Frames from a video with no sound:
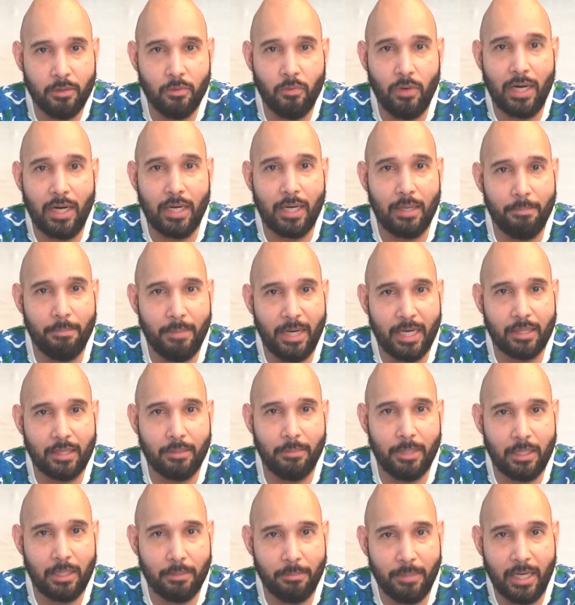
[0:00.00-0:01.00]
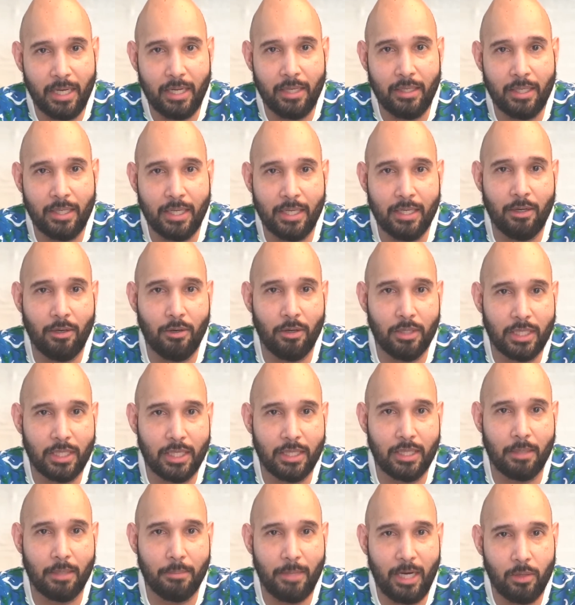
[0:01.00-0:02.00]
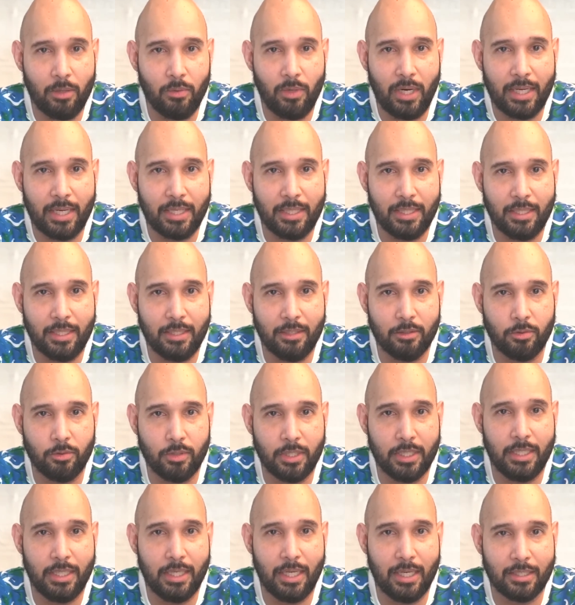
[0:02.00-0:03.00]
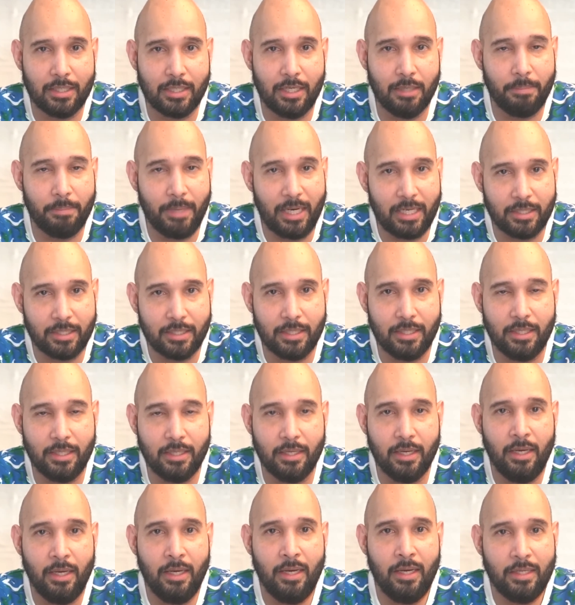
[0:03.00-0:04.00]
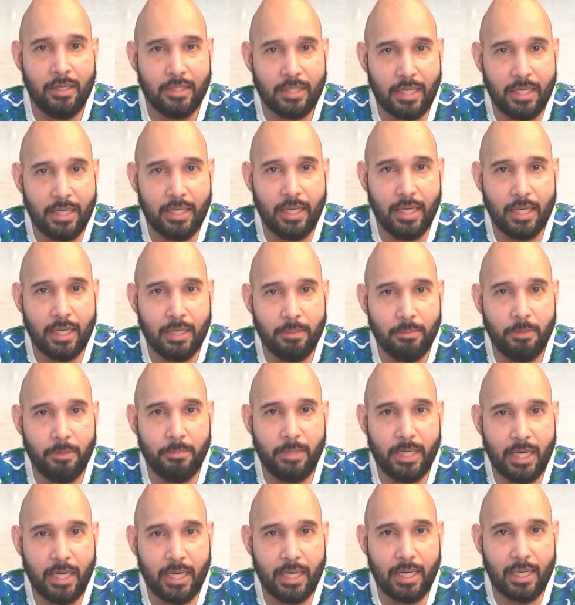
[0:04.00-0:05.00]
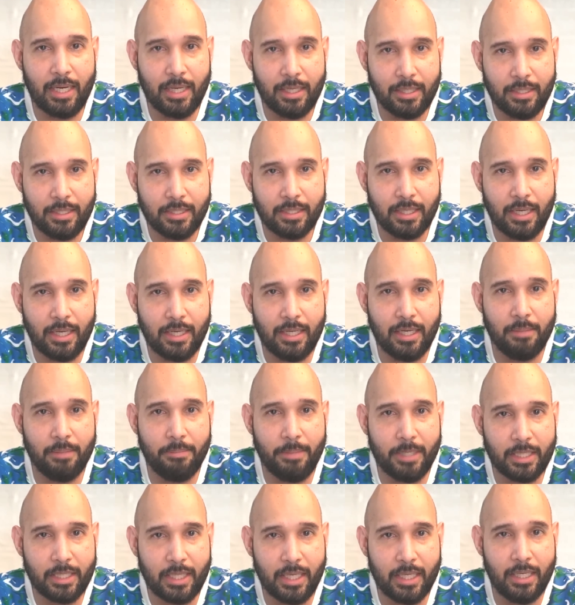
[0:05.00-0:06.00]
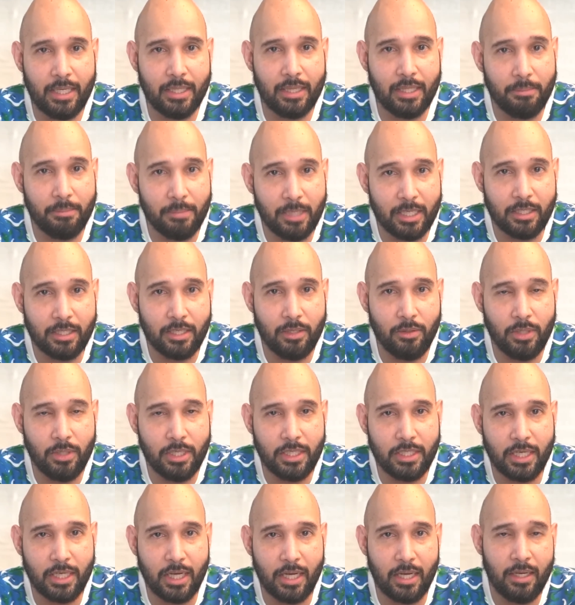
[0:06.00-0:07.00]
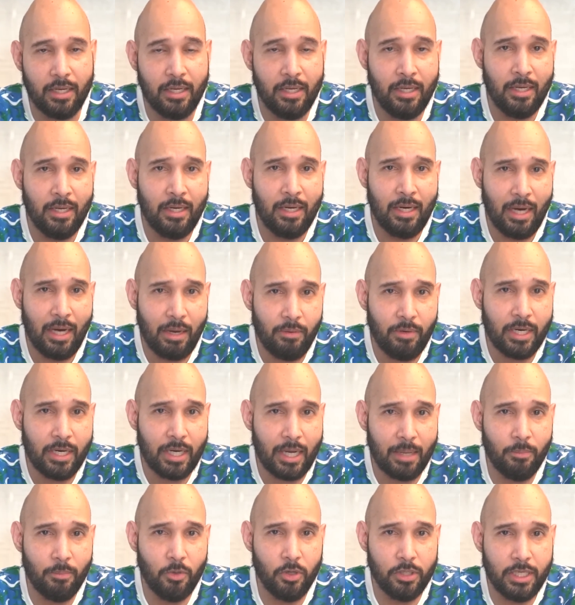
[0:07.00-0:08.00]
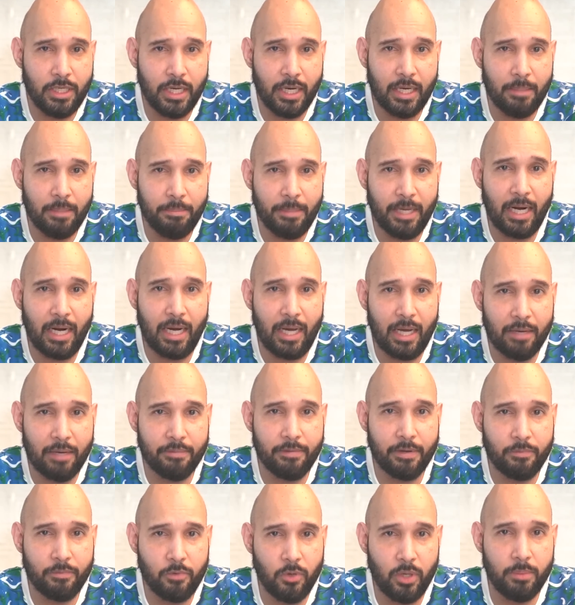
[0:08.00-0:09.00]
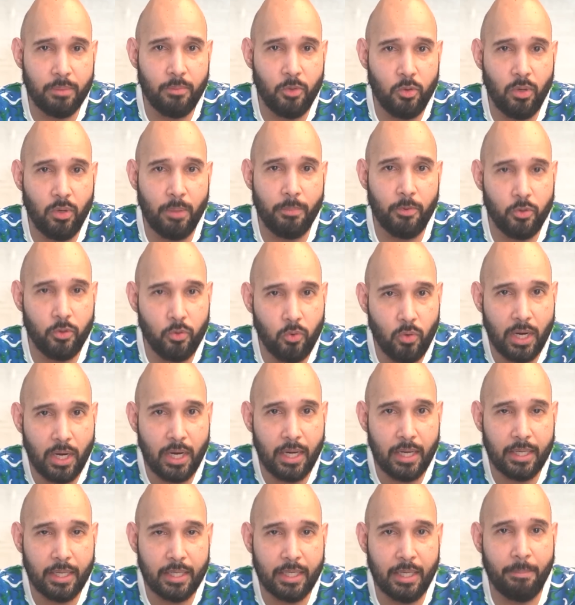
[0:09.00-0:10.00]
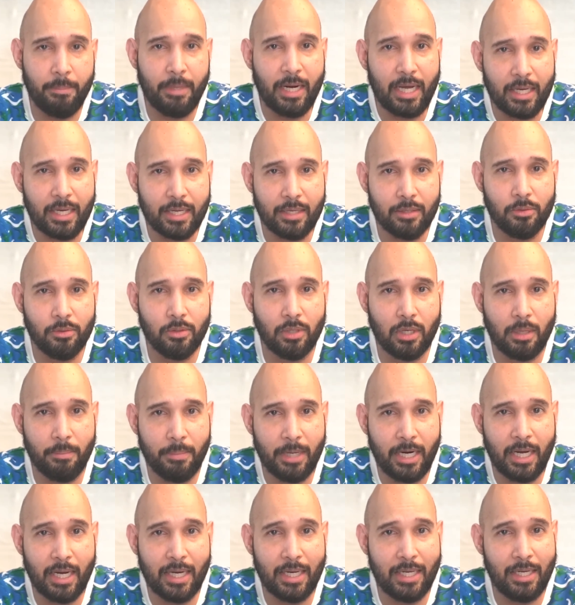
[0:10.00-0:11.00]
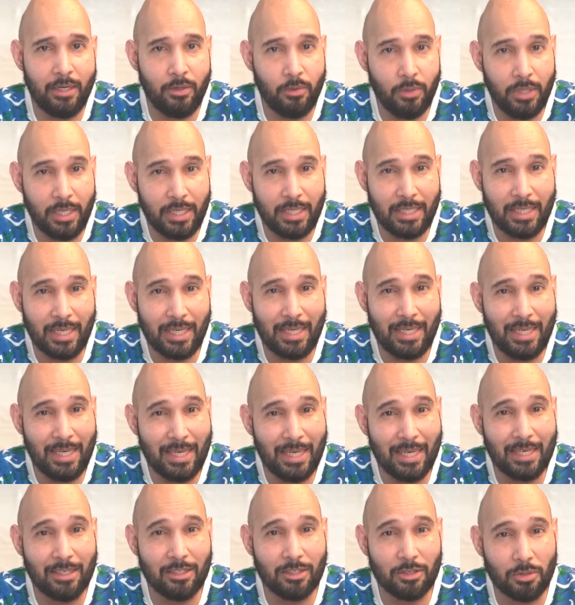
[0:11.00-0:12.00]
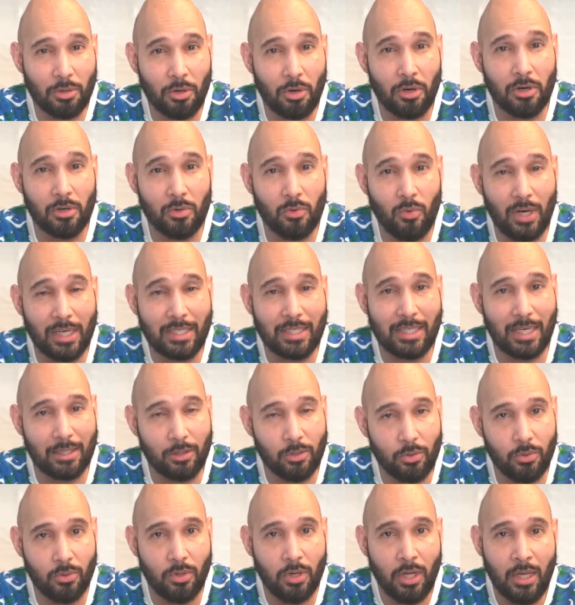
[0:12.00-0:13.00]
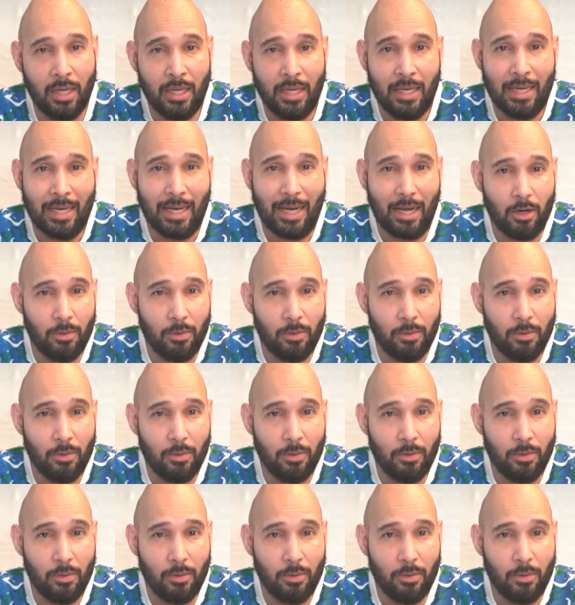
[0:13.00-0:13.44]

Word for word: Welcome back teman-teman, dan di konten terbaru hari ini sudah jelas dan pasti saya ingin memberikan analisa dari pertandingan Timnas Indonesia lawan Kamboja di Piala AFF 2022 yang berakhir untuk kemenangan Indonesia dengan skor 2-1.